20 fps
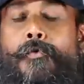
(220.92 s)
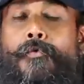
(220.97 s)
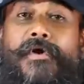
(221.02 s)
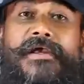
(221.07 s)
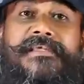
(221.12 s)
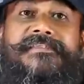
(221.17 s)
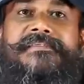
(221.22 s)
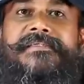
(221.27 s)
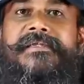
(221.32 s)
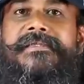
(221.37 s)

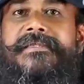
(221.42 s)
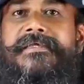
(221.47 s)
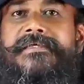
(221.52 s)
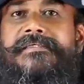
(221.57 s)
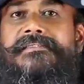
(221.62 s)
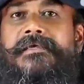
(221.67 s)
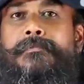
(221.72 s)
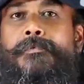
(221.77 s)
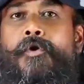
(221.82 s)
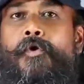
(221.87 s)
ওয়েস্ট
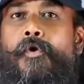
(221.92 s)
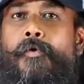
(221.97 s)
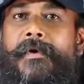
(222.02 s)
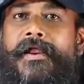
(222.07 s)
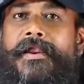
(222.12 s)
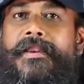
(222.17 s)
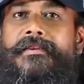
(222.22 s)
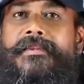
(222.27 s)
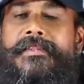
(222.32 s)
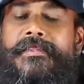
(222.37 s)
ইন্ডিজ এবং
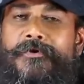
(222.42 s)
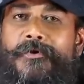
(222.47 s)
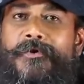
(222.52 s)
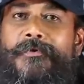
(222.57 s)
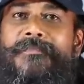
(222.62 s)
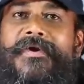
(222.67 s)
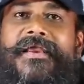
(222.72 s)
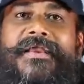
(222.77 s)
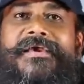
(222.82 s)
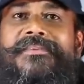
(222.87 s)
ওমান
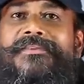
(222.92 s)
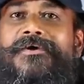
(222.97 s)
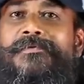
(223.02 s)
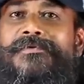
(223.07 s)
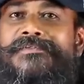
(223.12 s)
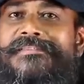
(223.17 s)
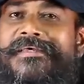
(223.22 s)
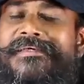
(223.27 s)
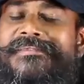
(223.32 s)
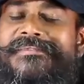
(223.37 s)
কীরকম বেকায়দা
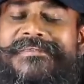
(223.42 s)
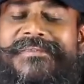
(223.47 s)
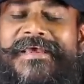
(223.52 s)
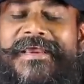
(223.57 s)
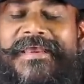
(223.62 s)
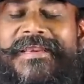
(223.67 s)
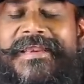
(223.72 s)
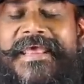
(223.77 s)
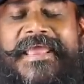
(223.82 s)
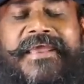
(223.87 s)
অবস্থায় আছে
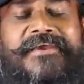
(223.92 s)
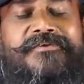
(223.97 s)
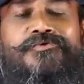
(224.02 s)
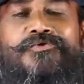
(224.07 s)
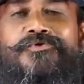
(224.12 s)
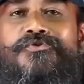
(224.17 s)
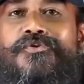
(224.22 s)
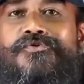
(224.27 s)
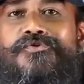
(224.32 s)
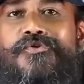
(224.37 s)
দেখেন এই
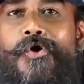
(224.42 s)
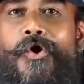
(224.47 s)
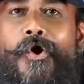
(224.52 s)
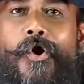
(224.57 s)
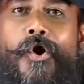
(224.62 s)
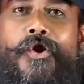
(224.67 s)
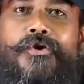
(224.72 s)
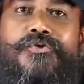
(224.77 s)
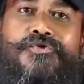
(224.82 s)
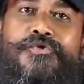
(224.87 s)
দুটো
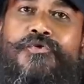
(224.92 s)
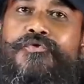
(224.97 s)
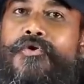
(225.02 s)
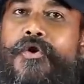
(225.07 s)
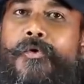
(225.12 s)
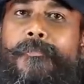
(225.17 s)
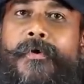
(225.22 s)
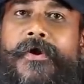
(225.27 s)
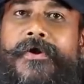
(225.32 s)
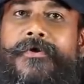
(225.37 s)
দল শূন্য
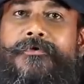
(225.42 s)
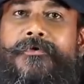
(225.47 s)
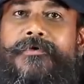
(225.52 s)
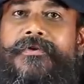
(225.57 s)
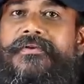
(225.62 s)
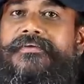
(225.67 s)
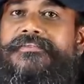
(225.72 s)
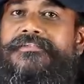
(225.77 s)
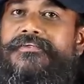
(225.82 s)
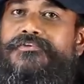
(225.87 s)
পয়েন্ট
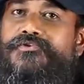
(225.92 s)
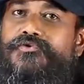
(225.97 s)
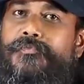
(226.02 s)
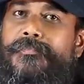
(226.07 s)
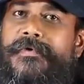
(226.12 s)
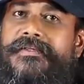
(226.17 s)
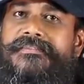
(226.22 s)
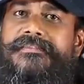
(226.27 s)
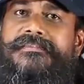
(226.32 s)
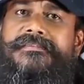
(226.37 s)
করে রয়েছে
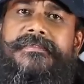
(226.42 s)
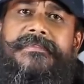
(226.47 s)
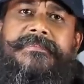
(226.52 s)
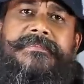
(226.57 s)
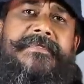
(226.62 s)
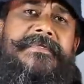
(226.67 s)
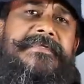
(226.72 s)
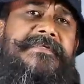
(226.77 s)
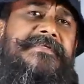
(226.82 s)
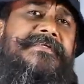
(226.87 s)
সুপার সিক্সে
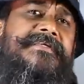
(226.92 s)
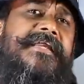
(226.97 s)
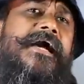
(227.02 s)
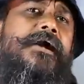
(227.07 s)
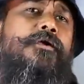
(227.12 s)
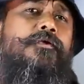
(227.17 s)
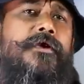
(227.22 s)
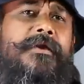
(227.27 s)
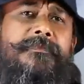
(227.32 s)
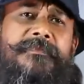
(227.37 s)
তিনটা
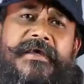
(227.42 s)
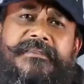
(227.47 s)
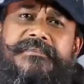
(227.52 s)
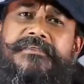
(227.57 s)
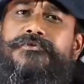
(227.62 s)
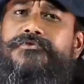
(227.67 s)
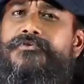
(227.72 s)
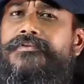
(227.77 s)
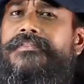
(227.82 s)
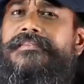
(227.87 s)
করে
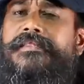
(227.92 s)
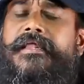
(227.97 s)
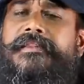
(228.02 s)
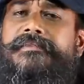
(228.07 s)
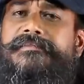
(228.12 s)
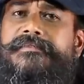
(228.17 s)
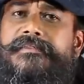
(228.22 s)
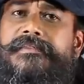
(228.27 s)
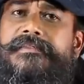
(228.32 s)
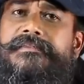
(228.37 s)
ম্যাচে যদি তারা
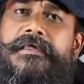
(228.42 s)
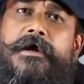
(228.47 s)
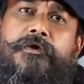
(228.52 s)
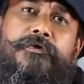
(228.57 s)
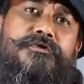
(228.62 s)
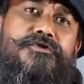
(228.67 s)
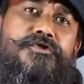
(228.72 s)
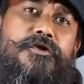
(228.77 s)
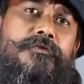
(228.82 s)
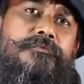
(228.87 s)
জেতে
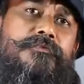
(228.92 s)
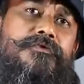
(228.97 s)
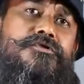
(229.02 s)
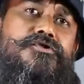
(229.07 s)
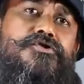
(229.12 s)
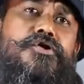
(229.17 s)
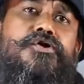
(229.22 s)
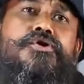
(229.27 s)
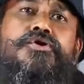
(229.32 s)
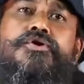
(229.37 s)
তাহলে
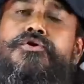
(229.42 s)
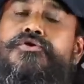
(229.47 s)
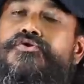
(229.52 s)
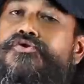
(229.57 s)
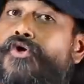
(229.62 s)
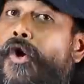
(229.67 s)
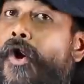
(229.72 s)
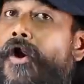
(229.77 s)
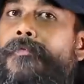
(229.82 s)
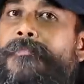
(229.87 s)
সর্বোচ্চ
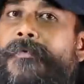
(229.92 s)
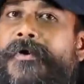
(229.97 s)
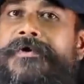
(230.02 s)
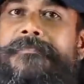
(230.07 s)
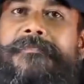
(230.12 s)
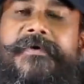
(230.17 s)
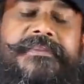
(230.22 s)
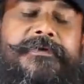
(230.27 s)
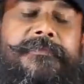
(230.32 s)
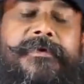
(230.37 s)
ছয়
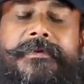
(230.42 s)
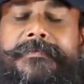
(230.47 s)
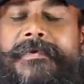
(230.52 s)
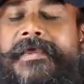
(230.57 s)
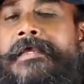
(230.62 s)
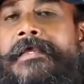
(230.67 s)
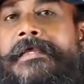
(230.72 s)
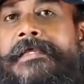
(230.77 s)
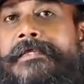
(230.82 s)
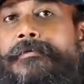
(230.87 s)
পয়েন্ট পেতে পারবে
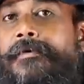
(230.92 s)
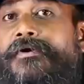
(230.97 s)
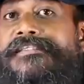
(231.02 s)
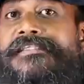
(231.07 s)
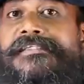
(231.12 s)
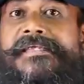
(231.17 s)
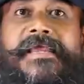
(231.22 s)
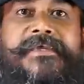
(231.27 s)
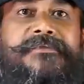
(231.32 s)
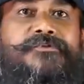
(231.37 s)
এবং
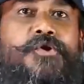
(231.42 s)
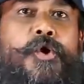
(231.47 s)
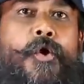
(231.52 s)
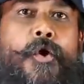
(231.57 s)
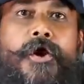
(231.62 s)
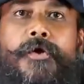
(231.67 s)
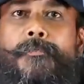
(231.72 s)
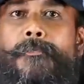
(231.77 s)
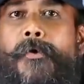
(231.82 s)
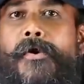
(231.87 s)
সেই
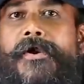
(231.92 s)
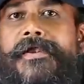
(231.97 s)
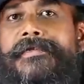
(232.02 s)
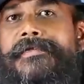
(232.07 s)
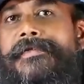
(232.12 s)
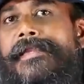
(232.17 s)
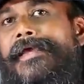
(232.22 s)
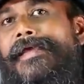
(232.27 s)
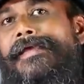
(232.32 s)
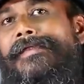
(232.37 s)
ছয়
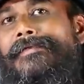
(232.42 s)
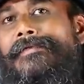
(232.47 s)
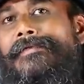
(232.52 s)
পয়েন্টে